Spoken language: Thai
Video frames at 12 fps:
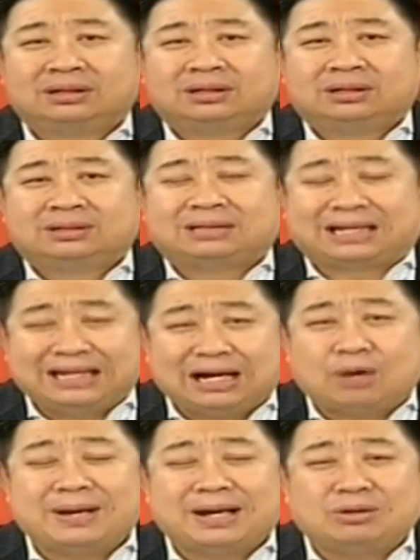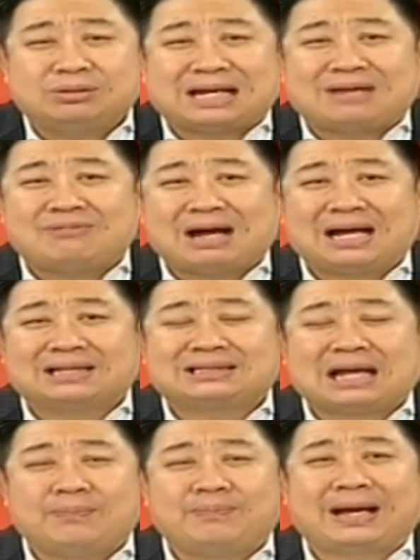แต่ที่เขาไม่เข้าใจว่า
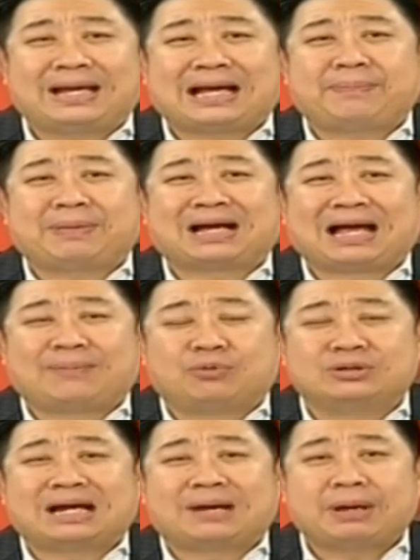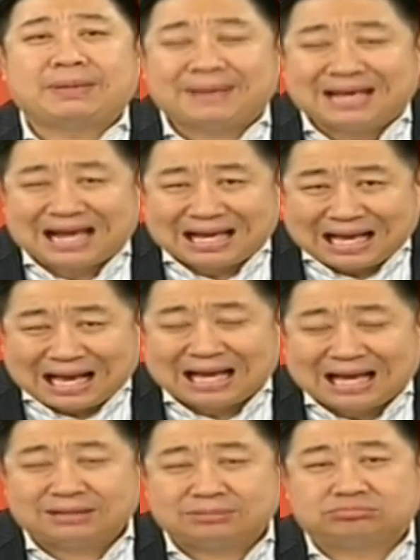ทำไมการประกาศผลอย่างไม่เป็นทางการ